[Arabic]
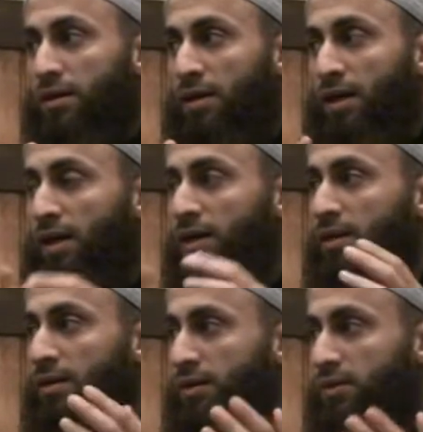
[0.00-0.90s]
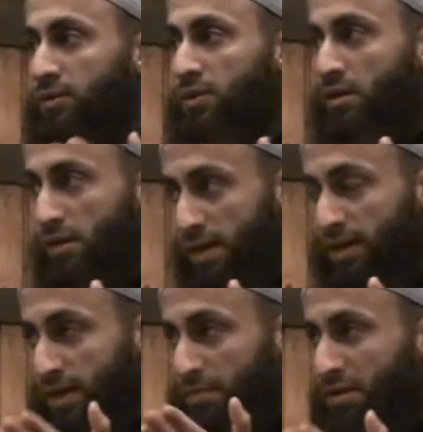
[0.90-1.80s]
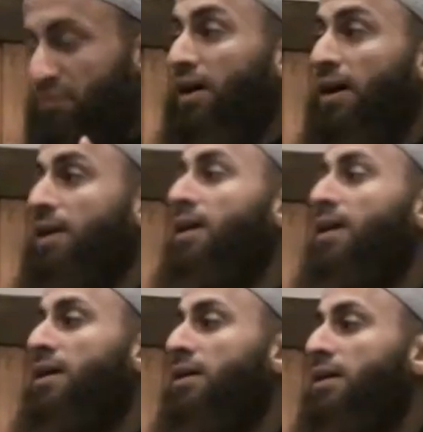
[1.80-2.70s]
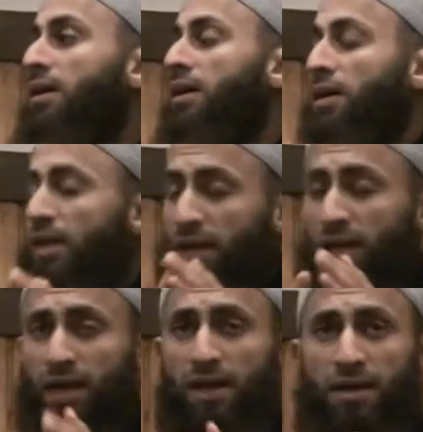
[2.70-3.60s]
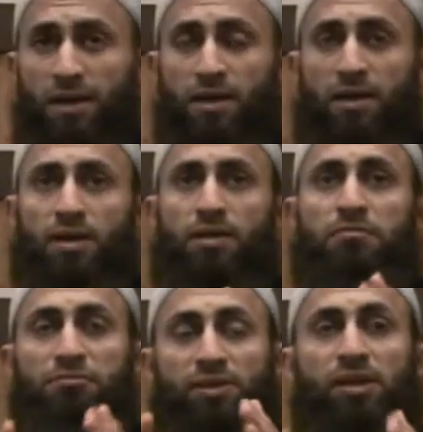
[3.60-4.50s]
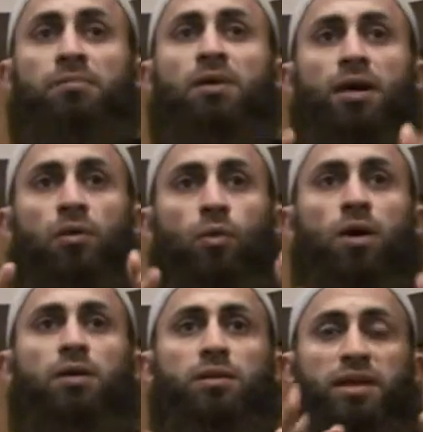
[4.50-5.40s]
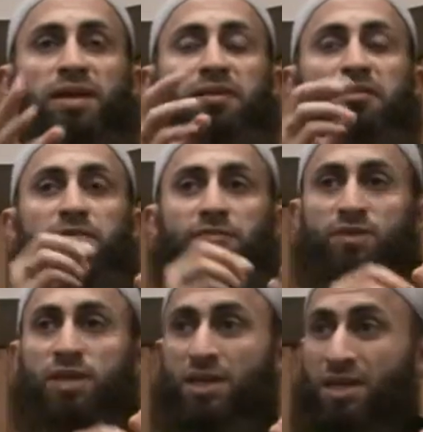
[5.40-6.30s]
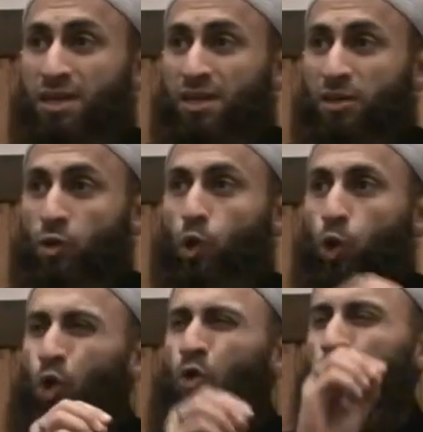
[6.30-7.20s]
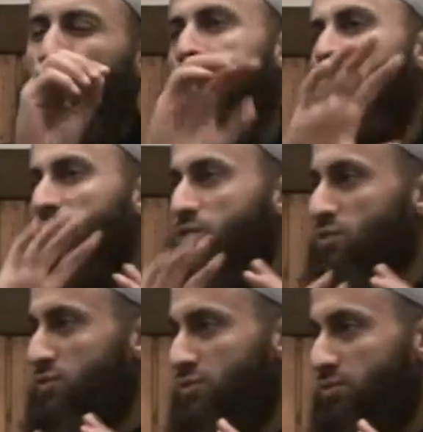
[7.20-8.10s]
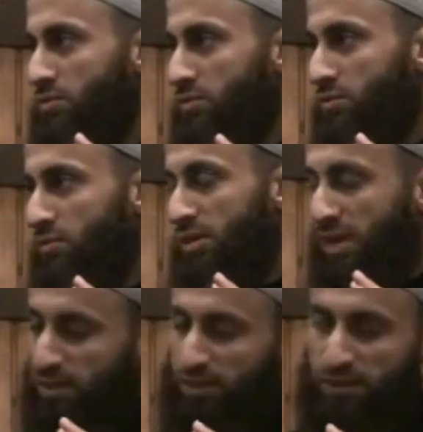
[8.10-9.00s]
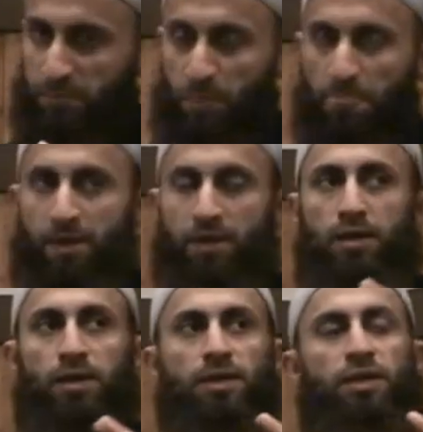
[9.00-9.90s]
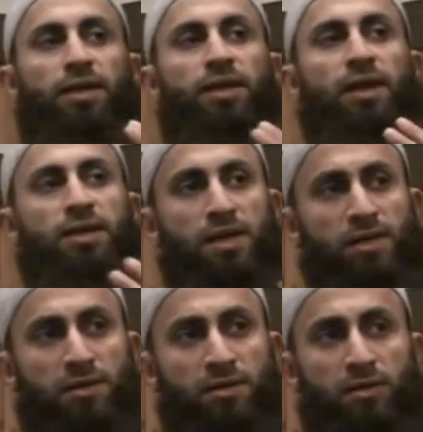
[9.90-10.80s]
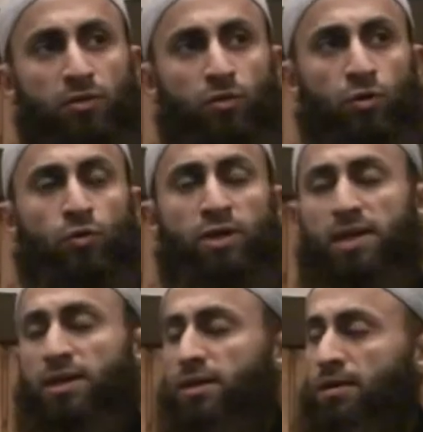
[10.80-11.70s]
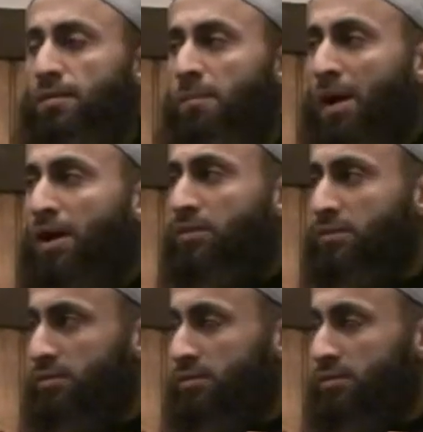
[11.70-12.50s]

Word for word: على إطلاقها كما فعلها إلا فيما ورد فيه حكم خاص يعني إيه؟ يعني أحيانا هناك بعض